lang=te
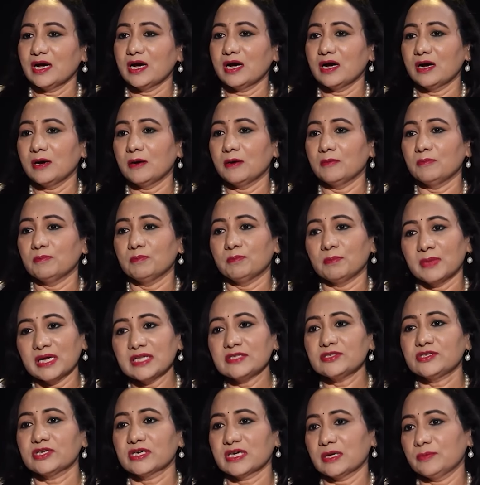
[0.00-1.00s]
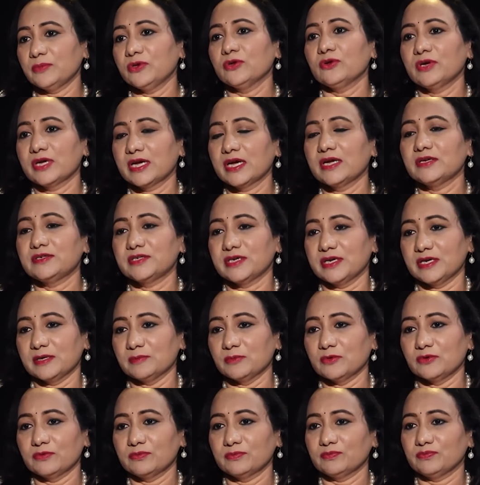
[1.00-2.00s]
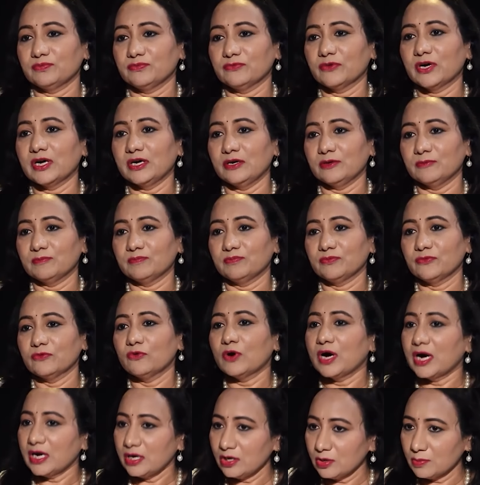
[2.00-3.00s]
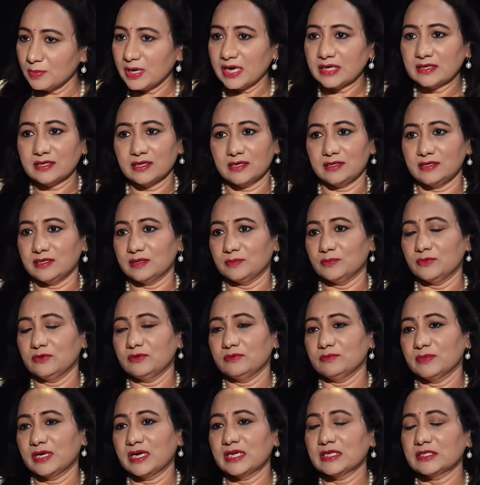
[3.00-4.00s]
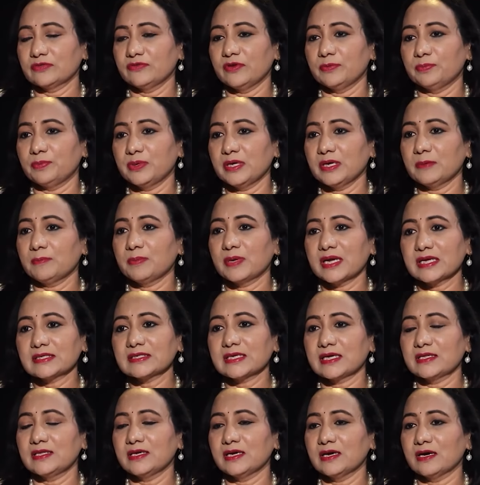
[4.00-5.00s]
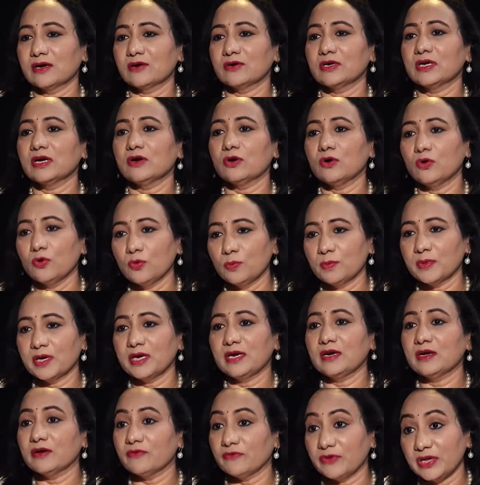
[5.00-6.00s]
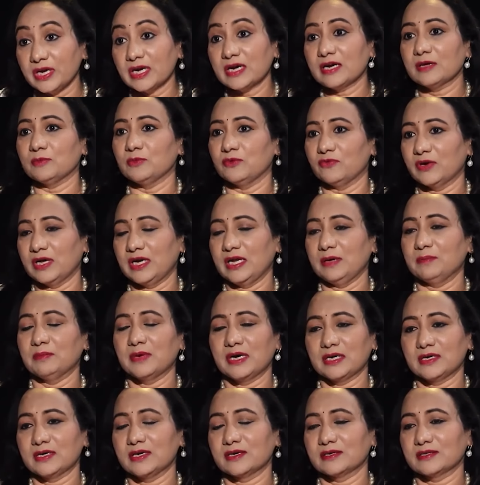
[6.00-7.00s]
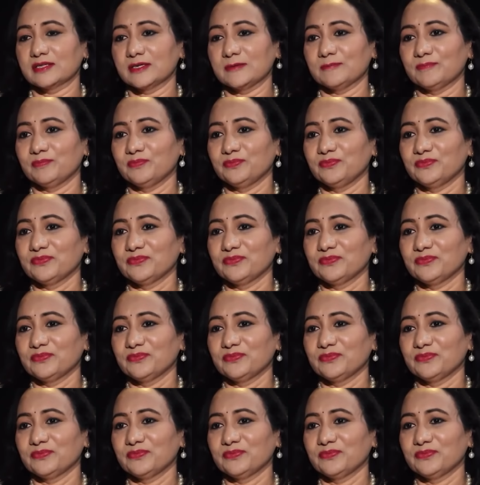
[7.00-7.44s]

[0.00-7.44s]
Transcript: uh, మంచి కమ్యూనికేట్ చేయడము వాళ్ళు వాళ్ళు మాట్లాడము మనసు విప్పి ప్లస్ అది కాకుండా ఉమెన్ వినడము వాళ్ళు ఏం మాట్లాడితే